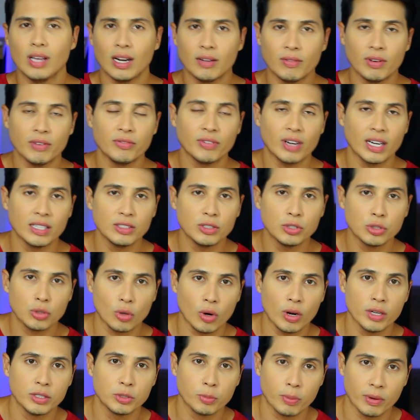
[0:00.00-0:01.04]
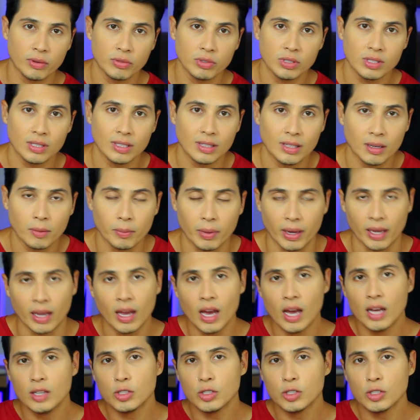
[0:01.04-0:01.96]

e ela vai ficar destroyed para você também.